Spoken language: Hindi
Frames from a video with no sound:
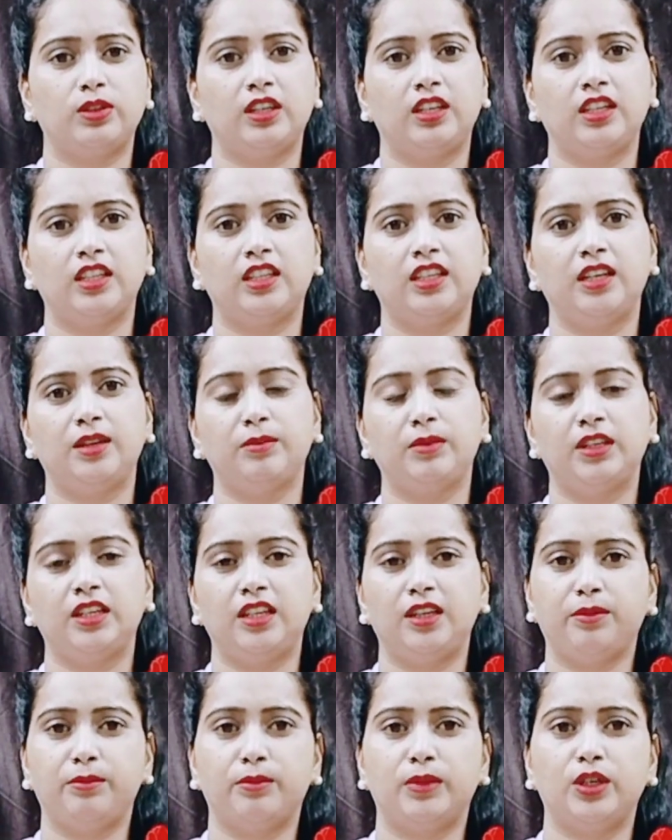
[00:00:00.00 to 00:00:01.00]
धीरे धीरे मेरी
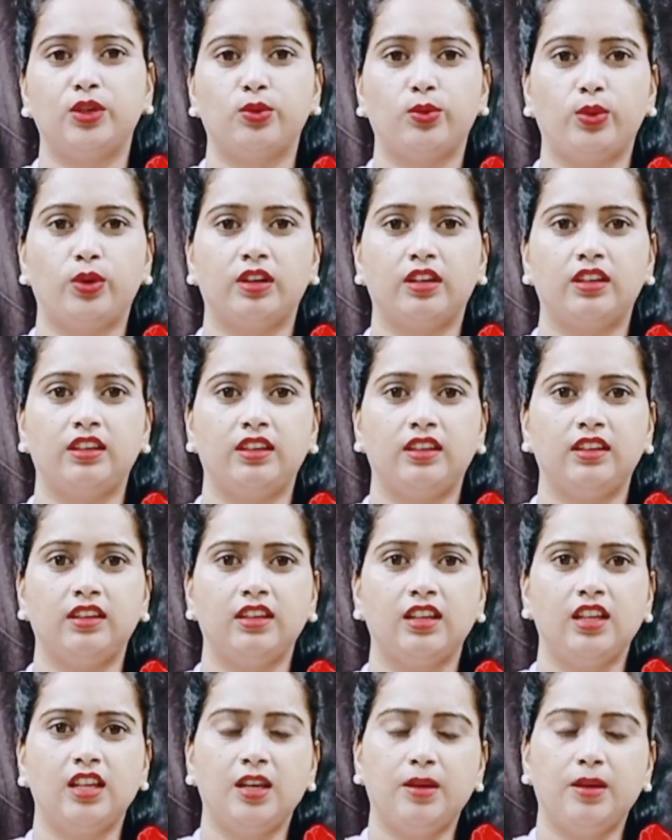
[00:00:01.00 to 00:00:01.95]
हिम्मत टूट रही है